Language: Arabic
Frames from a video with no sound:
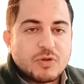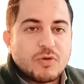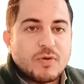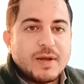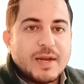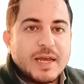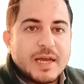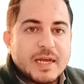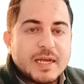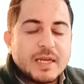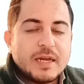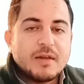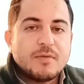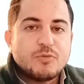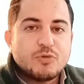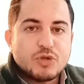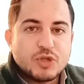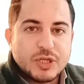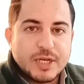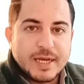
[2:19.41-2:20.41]
ولكن
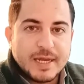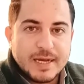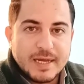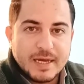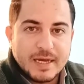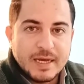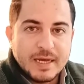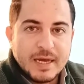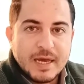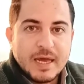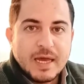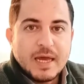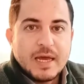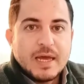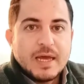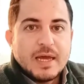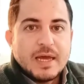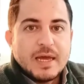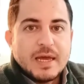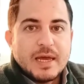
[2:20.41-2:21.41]
المشكلة
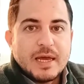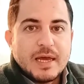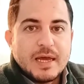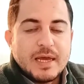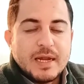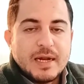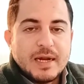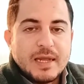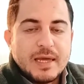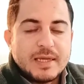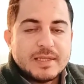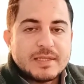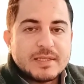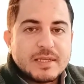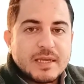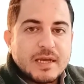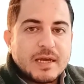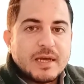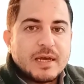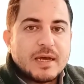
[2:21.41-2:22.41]
آه، اللي
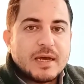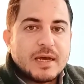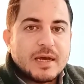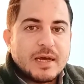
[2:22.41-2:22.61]
انت